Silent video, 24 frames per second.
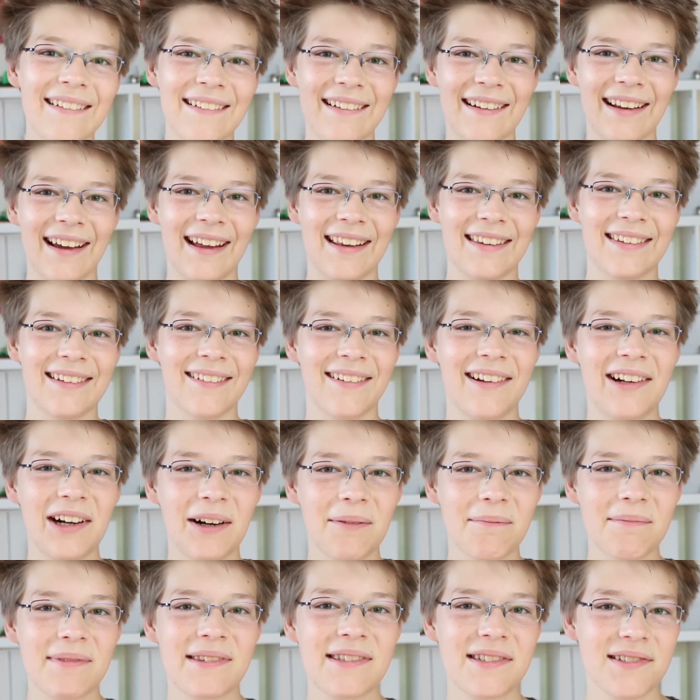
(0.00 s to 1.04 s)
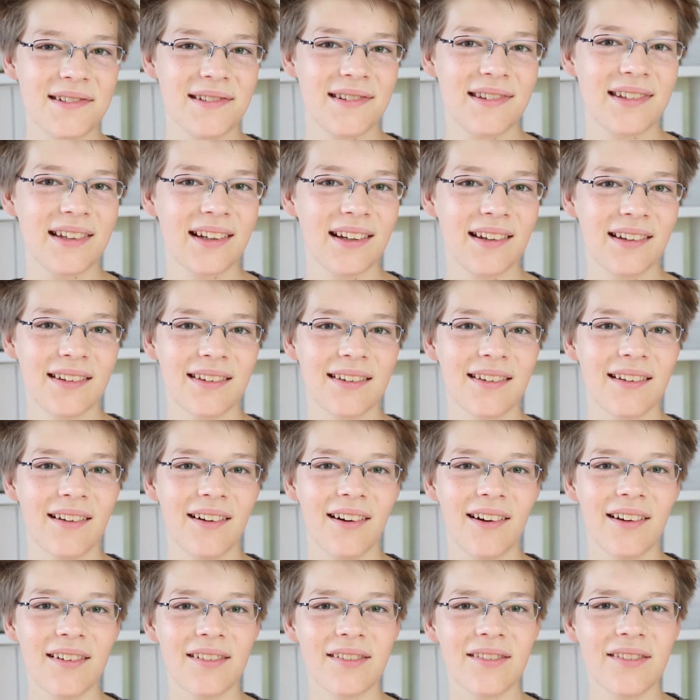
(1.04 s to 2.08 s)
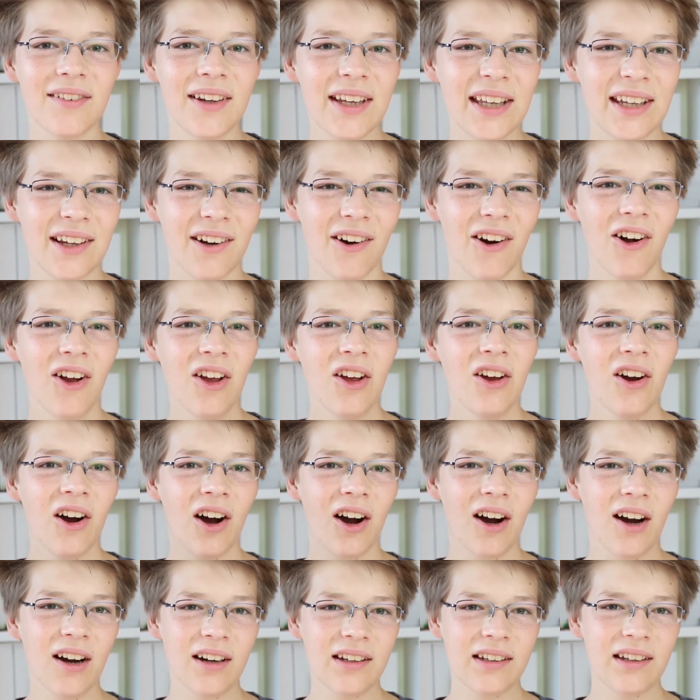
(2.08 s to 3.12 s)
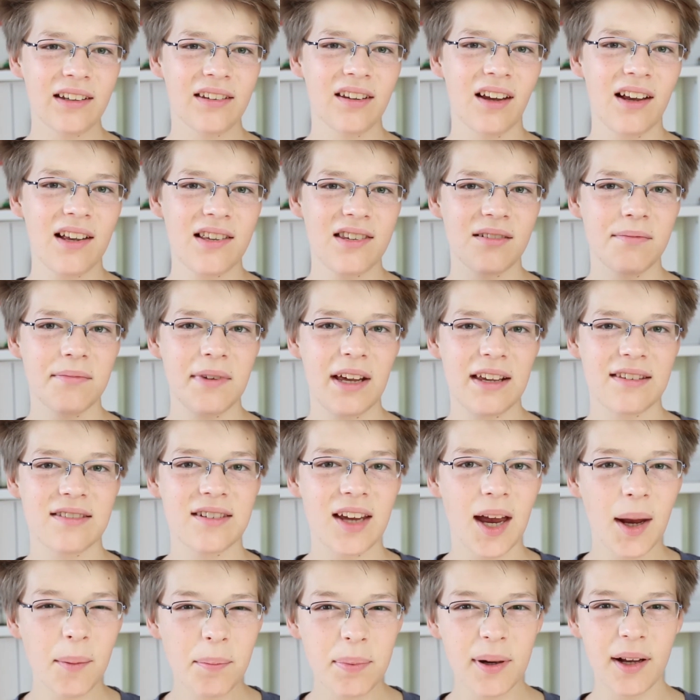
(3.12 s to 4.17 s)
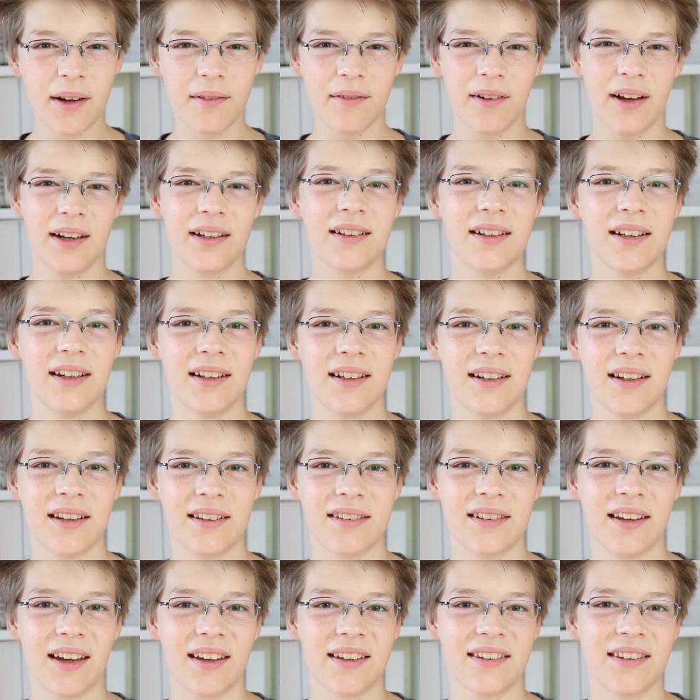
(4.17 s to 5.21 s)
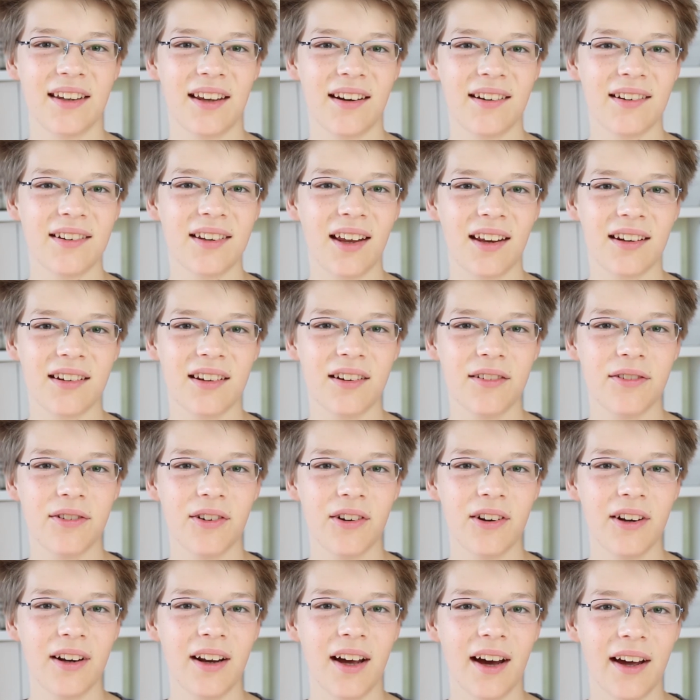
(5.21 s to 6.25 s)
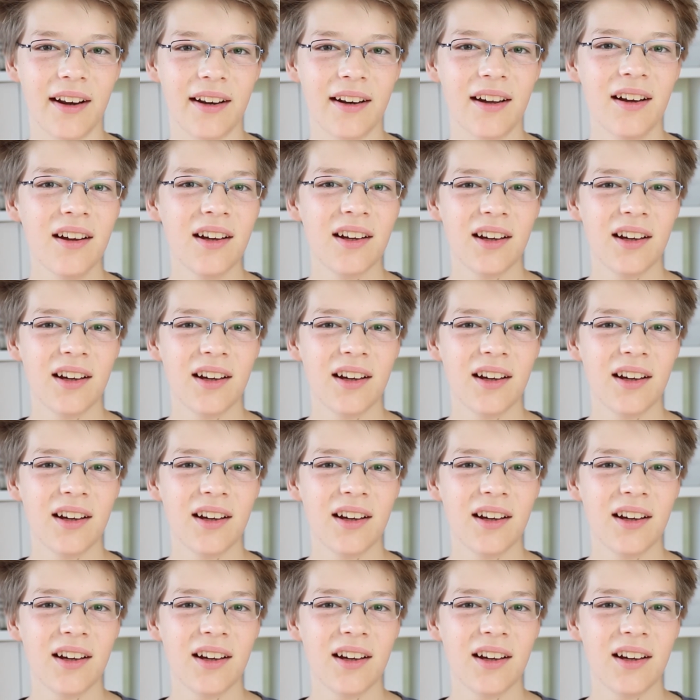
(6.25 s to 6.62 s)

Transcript: herzlich willkommen zu diesem neuen Video. Heute soll es um das Apple-Event gehen, das gestern stattgefunden hat.